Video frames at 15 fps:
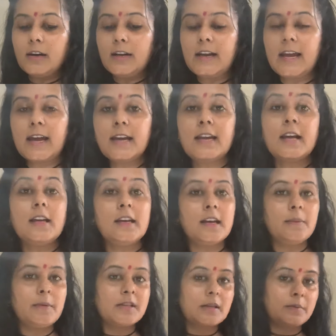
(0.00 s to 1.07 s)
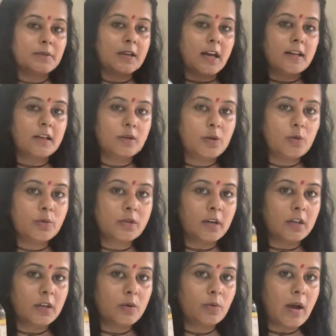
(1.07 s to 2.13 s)
डे uh, के लिए मैं सबसे ज़्यादा यूज़
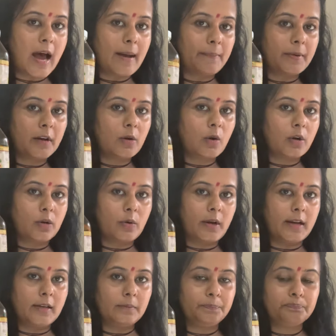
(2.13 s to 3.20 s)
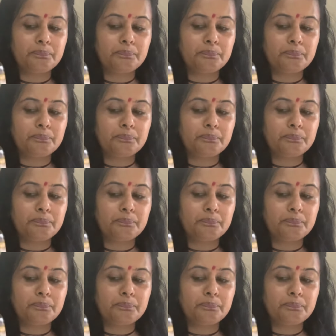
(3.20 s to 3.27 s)
करती हूँ एप्रिकॉट ऑयल